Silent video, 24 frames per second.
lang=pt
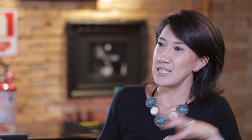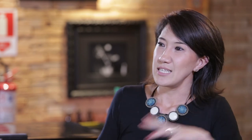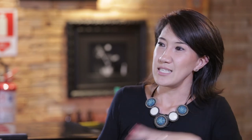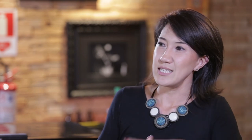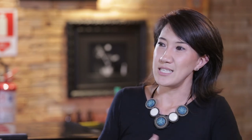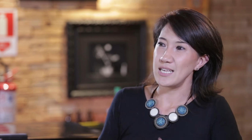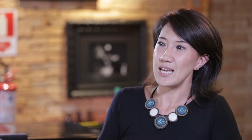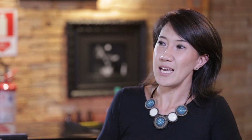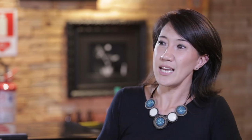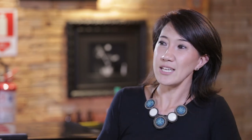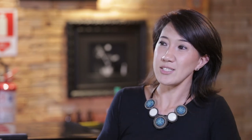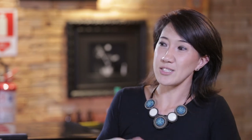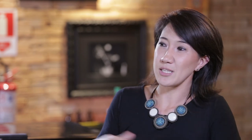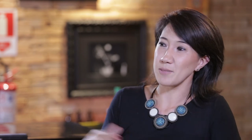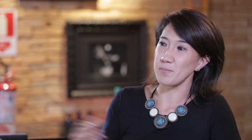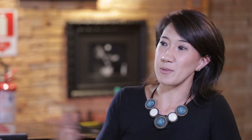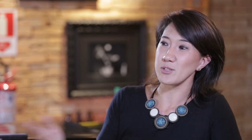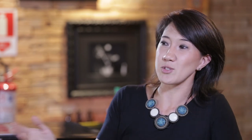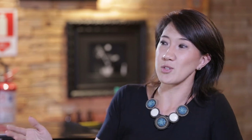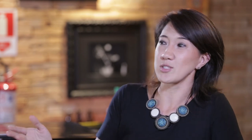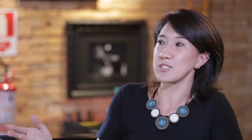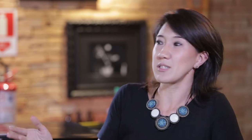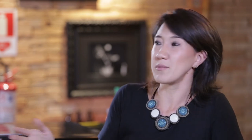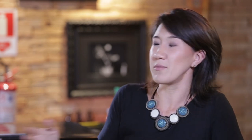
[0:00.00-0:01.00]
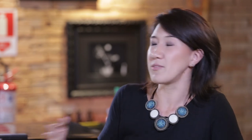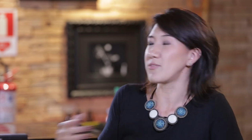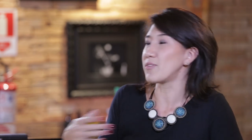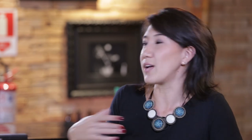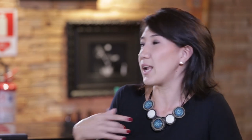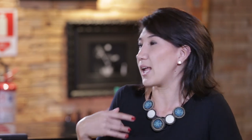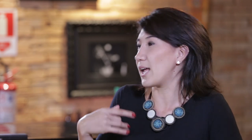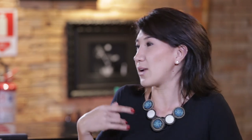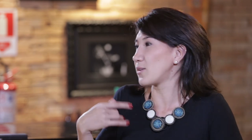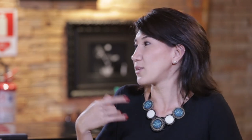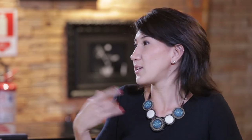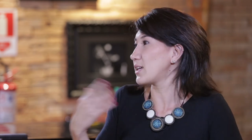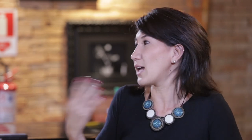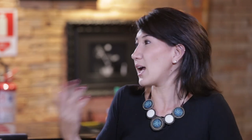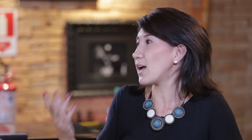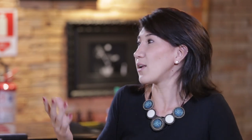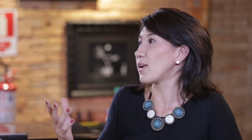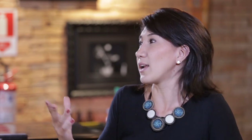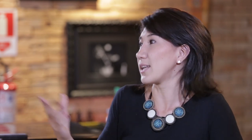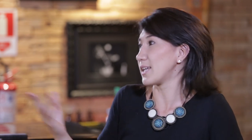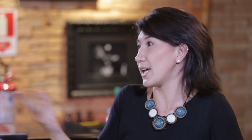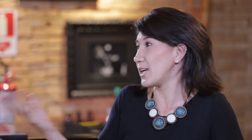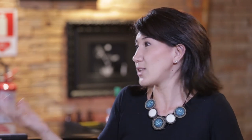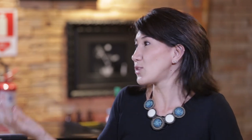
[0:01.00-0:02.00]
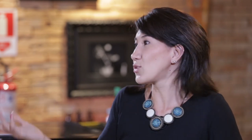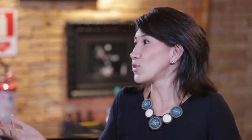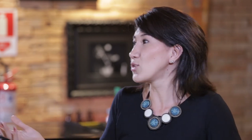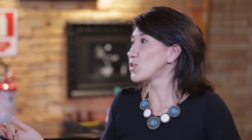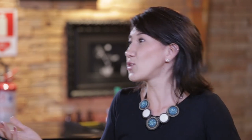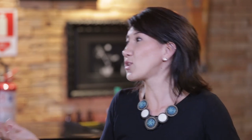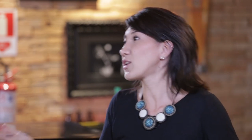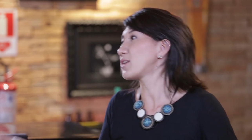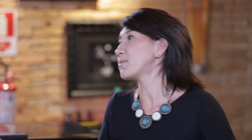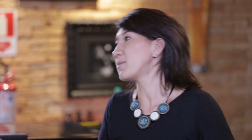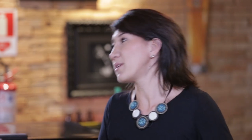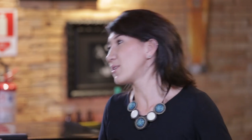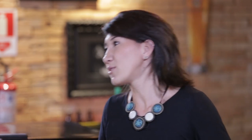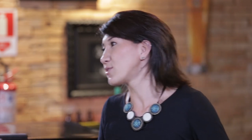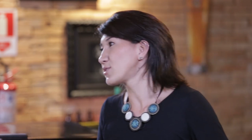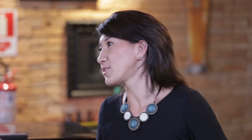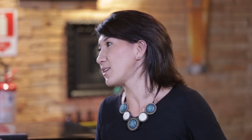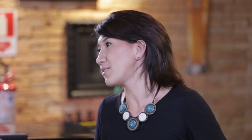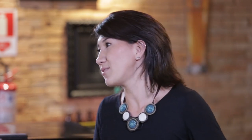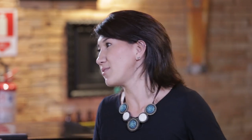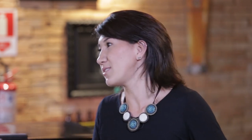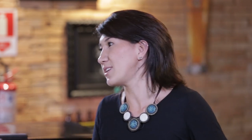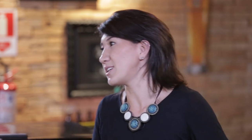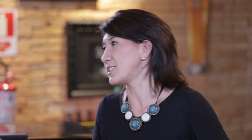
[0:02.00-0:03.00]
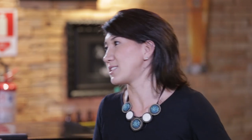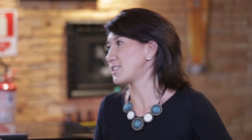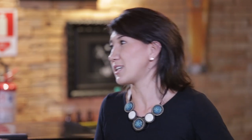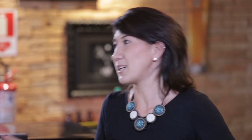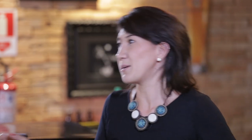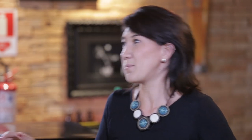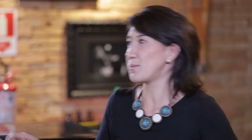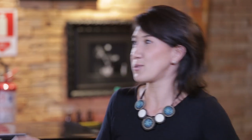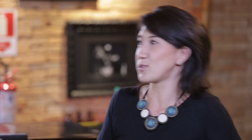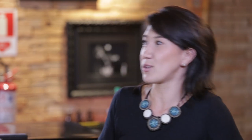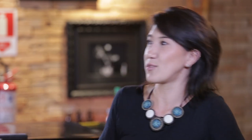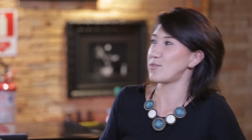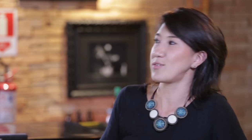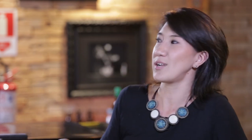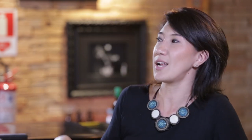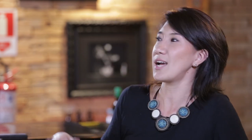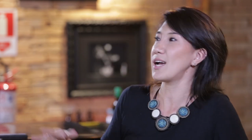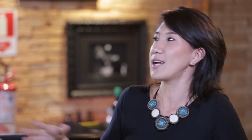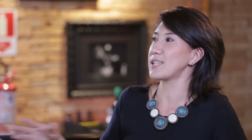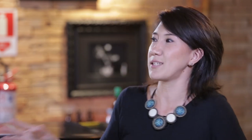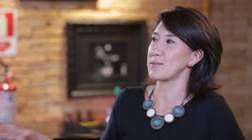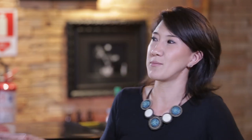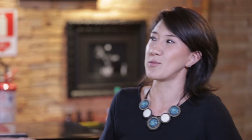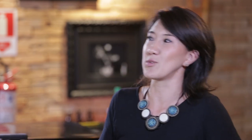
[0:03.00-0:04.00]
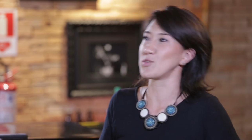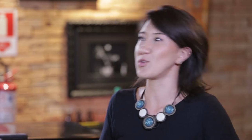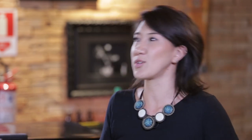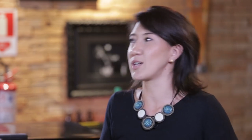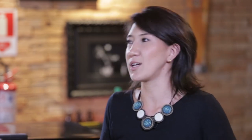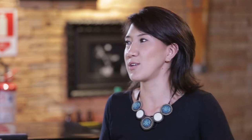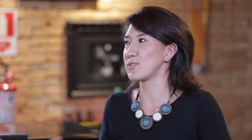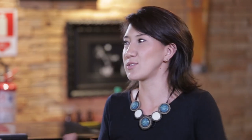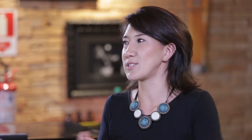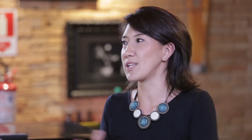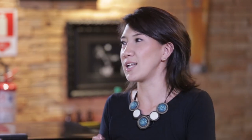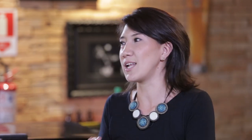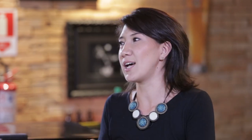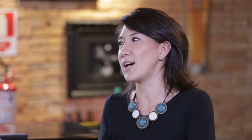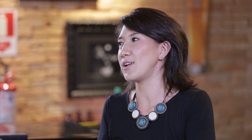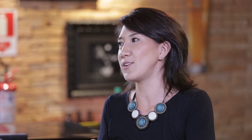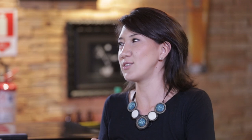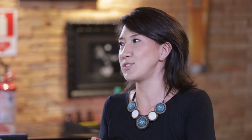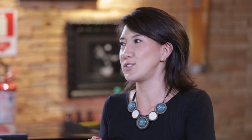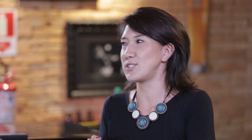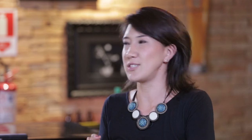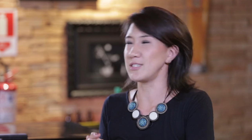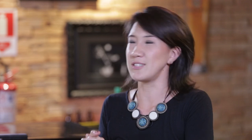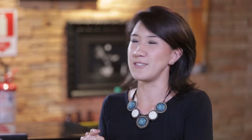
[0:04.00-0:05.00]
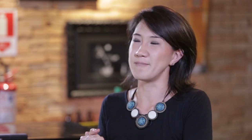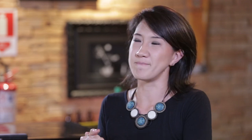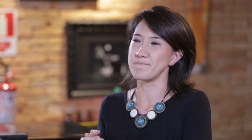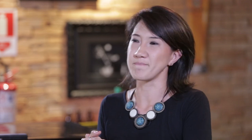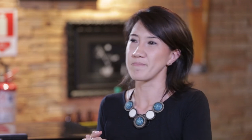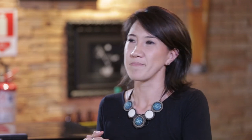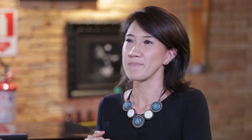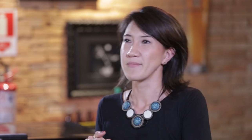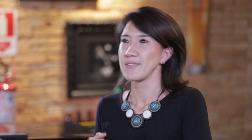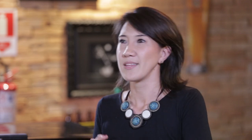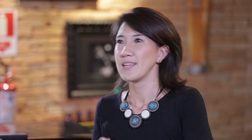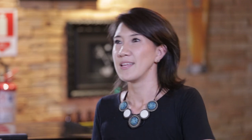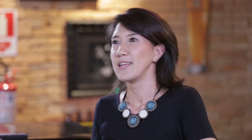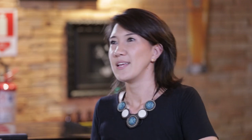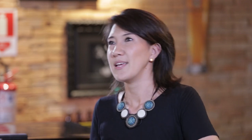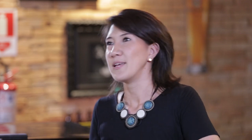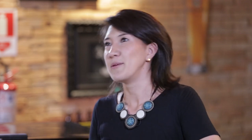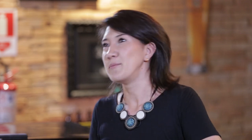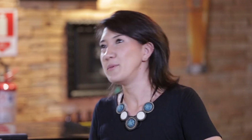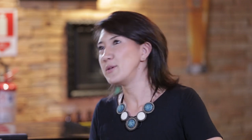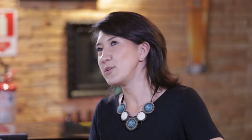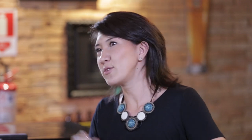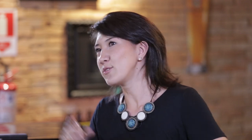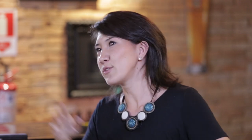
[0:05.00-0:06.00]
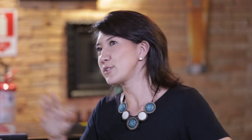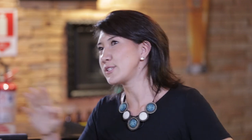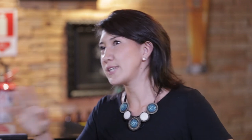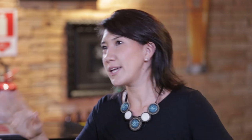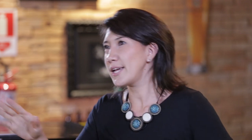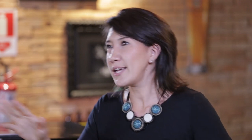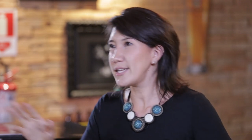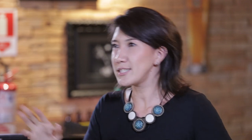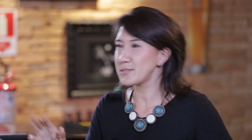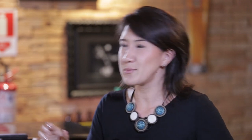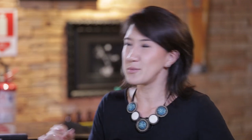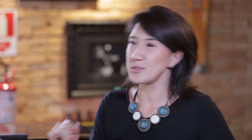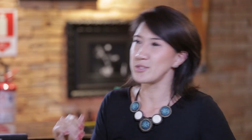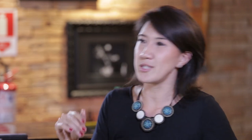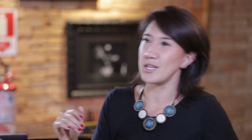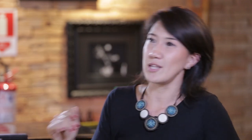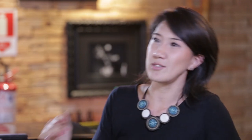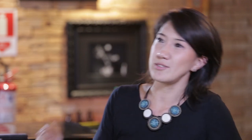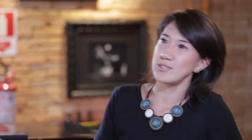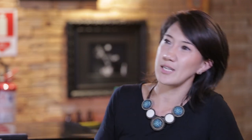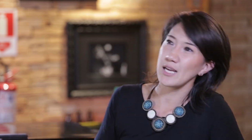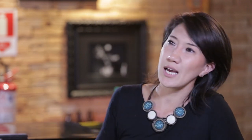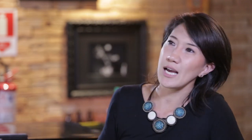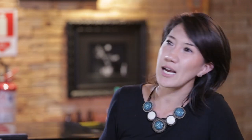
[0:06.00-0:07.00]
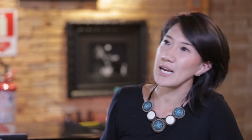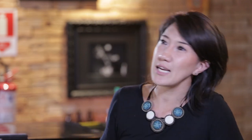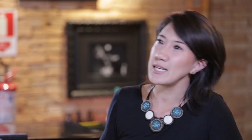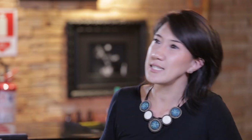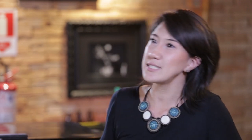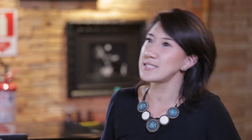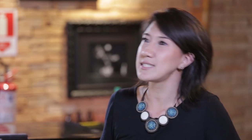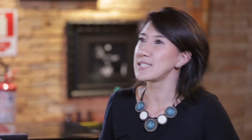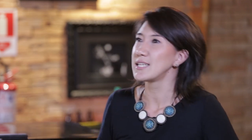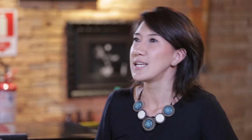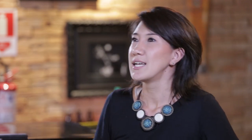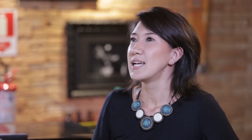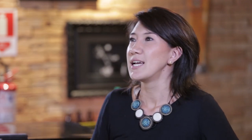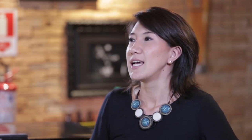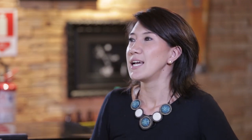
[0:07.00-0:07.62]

E é isso, tem pessoas que me falaram que, ah, larguei tudo e tô trabalhando com cerveja. Aí a pessoa fala, ah, tá bom, tô ganhando um salário de 1.200, 1.500 reais,